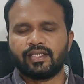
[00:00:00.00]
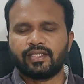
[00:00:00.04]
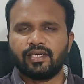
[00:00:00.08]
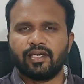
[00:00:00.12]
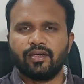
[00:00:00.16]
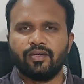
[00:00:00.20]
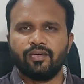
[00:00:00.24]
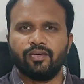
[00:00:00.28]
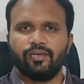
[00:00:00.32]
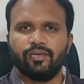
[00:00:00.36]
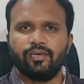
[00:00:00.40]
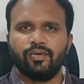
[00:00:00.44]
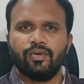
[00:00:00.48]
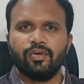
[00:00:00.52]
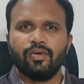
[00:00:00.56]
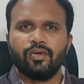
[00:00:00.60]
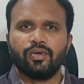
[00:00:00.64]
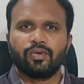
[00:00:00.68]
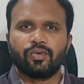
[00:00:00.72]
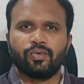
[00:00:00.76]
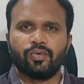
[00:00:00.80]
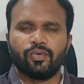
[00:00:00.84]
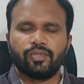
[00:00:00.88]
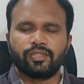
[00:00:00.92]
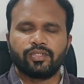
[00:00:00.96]
అసలు
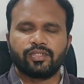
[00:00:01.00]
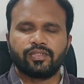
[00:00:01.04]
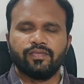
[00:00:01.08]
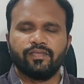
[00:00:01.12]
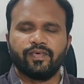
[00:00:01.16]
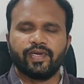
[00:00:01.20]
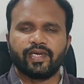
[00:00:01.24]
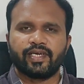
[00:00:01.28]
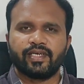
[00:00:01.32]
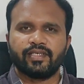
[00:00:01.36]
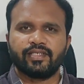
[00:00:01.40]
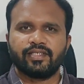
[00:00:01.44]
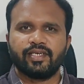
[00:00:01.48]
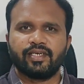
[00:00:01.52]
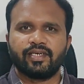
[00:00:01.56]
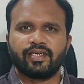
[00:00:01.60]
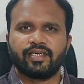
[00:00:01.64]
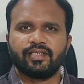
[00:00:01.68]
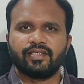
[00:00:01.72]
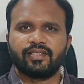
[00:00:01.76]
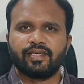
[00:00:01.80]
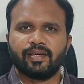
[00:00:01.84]
కోర్ట్స్ వెకేషన్కి